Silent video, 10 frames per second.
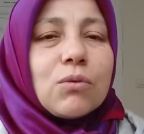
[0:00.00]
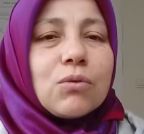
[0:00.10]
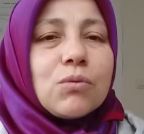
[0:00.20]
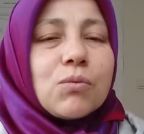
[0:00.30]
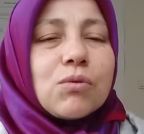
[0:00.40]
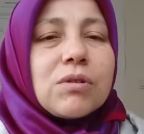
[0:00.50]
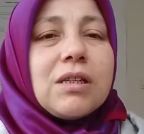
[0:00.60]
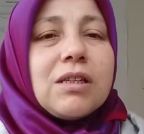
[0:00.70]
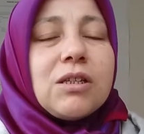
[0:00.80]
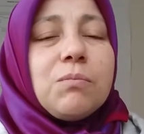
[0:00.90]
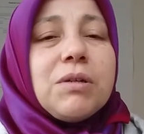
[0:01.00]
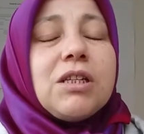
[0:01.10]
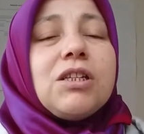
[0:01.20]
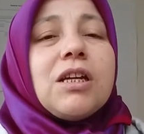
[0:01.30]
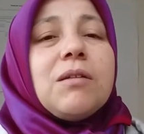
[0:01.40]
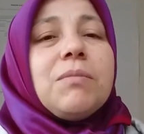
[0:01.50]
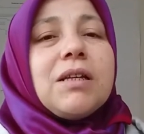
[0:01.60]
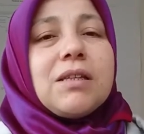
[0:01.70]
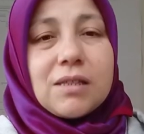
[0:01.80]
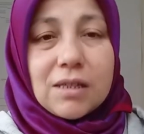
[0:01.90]
olumsuz hiçbir şey bile
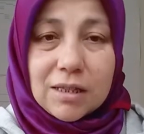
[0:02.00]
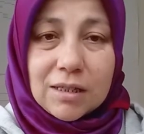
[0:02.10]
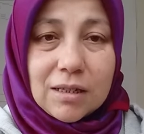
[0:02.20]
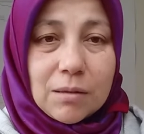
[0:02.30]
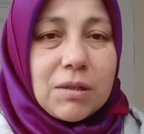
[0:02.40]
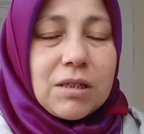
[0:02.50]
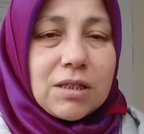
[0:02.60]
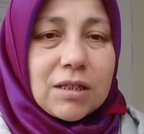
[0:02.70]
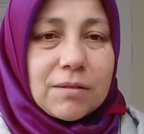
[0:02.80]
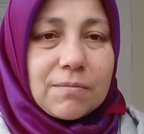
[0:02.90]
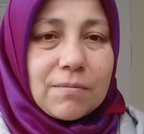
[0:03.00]
sizi etkilemeyecek.